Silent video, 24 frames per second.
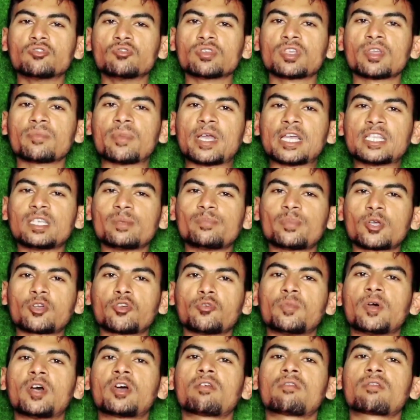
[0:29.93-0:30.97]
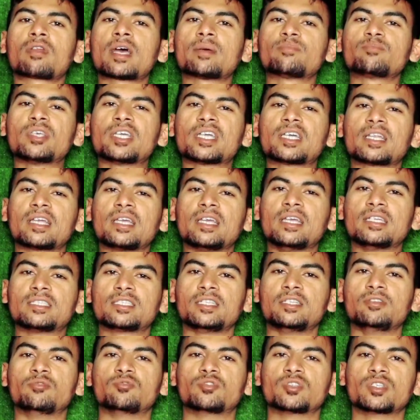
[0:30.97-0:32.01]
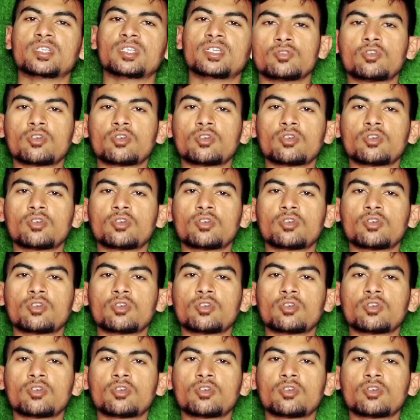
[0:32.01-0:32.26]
दूं कि मैं दीपक कुमार और आप देख रहे हैं एच न्यूज